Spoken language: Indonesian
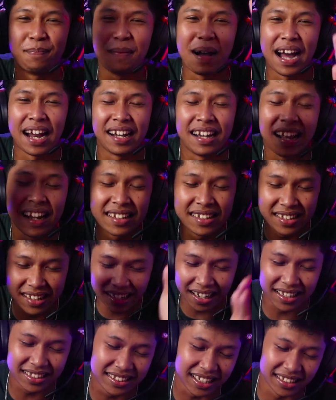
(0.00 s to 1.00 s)
Padat
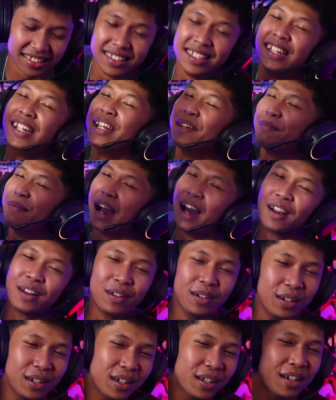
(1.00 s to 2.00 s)
jelas guys ini
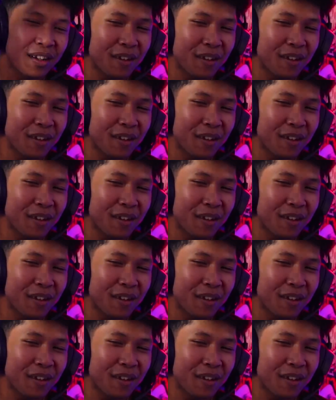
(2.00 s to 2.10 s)
baru.